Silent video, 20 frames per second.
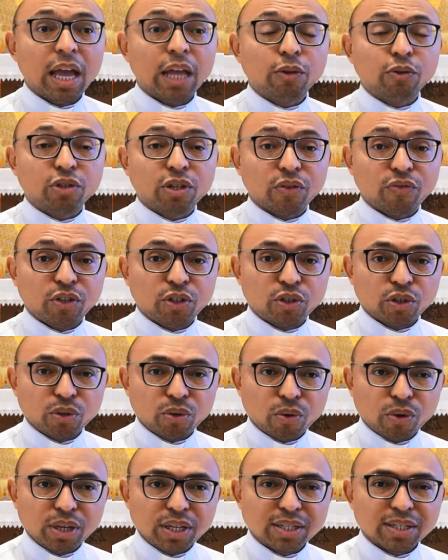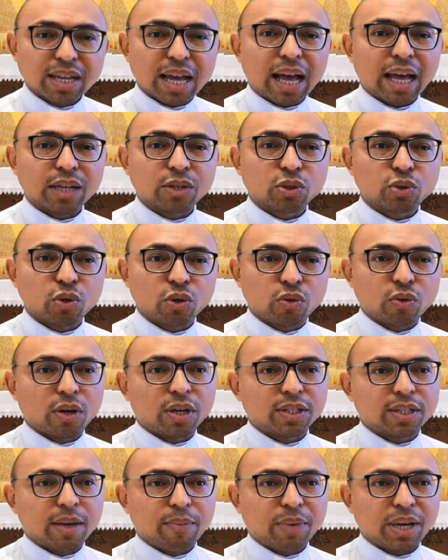E no dia 22, às 8
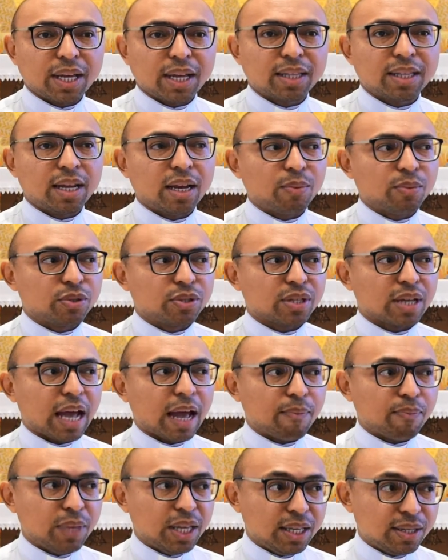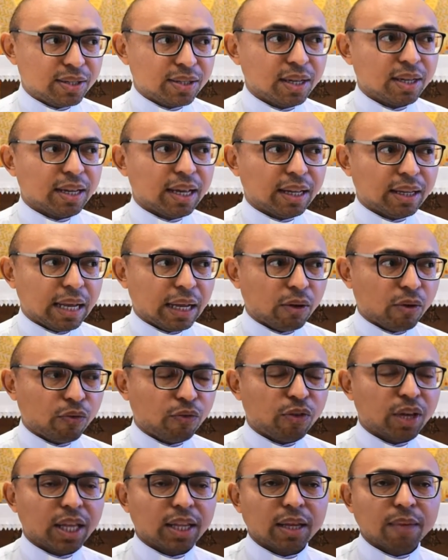horas da manhã, teremos a missa né, da
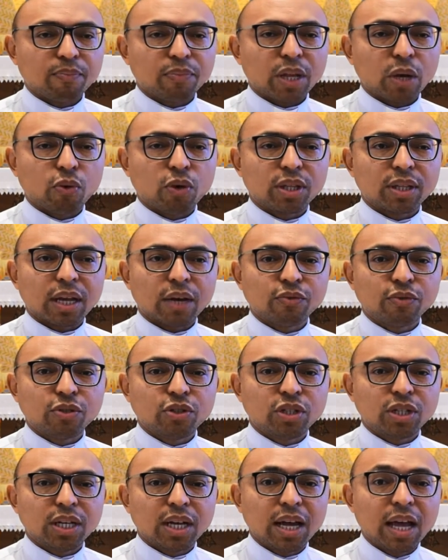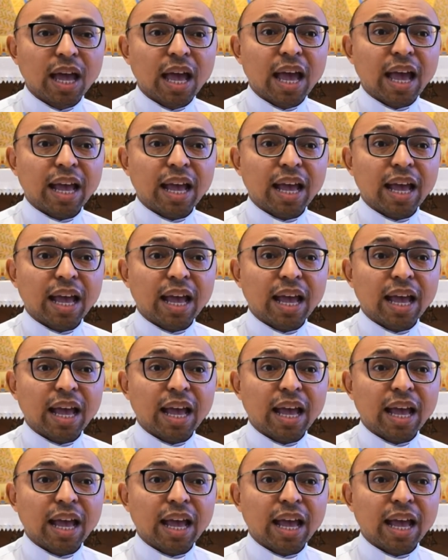novena, né, o oitavo dia,